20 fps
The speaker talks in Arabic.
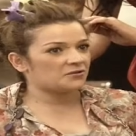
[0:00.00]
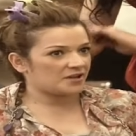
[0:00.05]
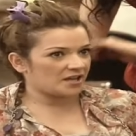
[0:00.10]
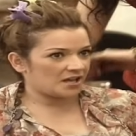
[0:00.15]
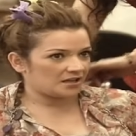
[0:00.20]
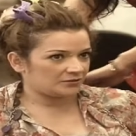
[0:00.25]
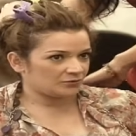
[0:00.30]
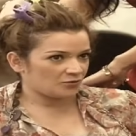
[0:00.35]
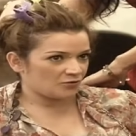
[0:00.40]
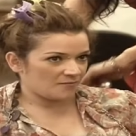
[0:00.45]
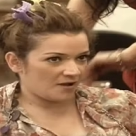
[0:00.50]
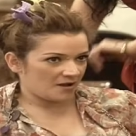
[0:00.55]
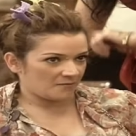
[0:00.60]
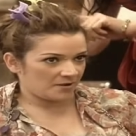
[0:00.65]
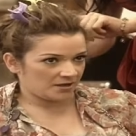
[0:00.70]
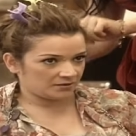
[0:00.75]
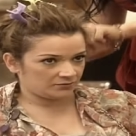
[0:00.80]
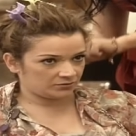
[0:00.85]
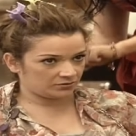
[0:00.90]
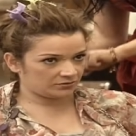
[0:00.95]
بداو كيهضروا مع
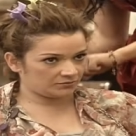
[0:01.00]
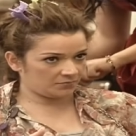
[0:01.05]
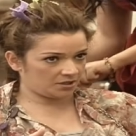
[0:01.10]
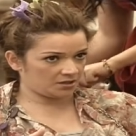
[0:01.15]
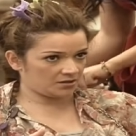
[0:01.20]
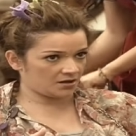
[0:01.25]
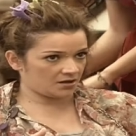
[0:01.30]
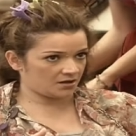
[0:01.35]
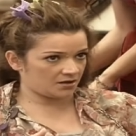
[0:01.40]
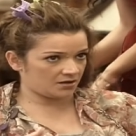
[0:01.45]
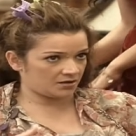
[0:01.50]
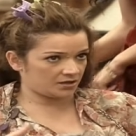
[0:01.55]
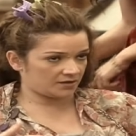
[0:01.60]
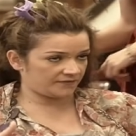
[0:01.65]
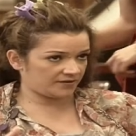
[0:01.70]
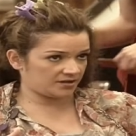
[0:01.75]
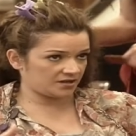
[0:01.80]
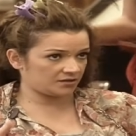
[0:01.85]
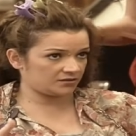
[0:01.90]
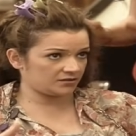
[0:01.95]
بعضهم على
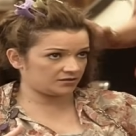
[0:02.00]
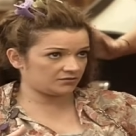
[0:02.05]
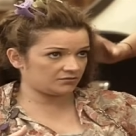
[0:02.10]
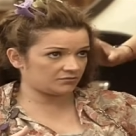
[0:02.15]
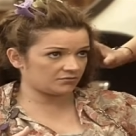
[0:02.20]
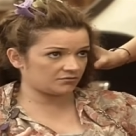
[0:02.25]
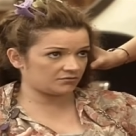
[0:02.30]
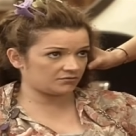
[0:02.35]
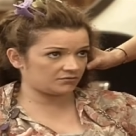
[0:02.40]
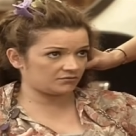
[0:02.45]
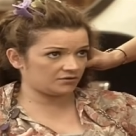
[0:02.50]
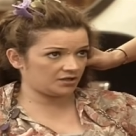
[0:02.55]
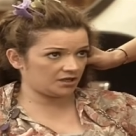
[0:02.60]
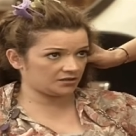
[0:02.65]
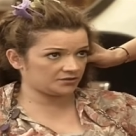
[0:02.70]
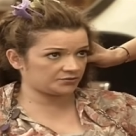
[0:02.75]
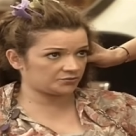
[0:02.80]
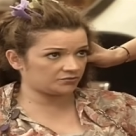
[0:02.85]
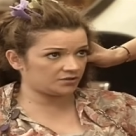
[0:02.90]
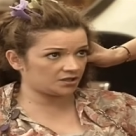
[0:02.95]
كيفين غادي نديروا
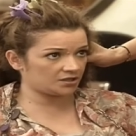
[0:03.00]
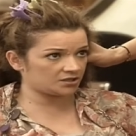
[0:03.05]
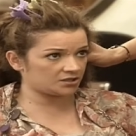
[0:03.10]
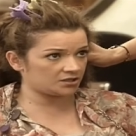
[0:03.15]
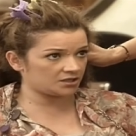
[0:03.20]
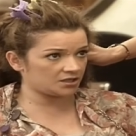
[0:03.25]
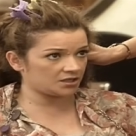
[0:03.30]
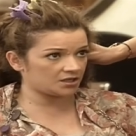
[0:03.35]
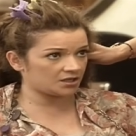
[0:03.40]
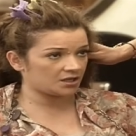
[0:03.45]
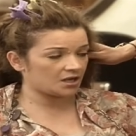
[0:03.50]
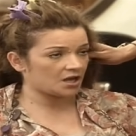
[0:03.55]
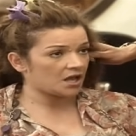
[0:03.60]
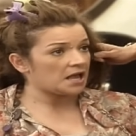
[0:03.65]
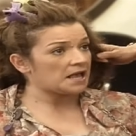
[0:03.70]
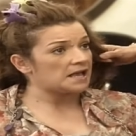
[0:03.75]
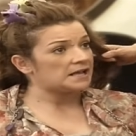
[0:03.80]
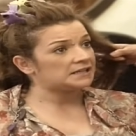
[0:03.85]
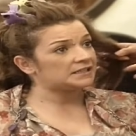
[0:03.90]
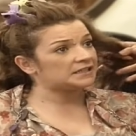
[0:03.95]
العرس وداك الشيء
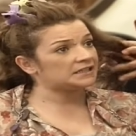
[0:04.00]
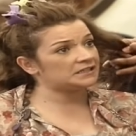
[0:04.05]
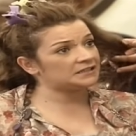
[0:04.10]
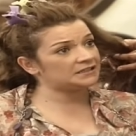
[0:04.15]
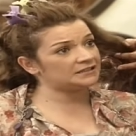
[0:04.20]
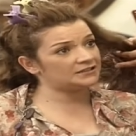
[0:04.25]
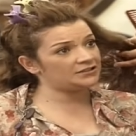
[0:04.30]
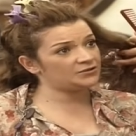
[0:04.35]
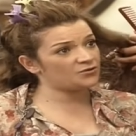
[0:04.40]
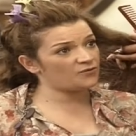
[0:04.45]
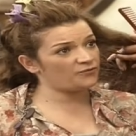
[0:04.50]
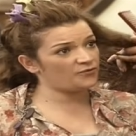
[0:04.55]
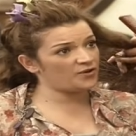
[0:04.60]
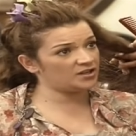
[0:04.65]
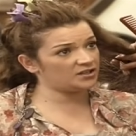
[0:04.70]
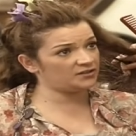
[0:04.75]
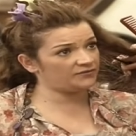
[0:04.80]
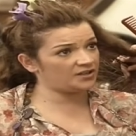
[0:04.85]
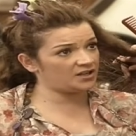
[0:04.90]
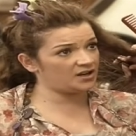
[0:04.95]
قال لك نديروه في واحد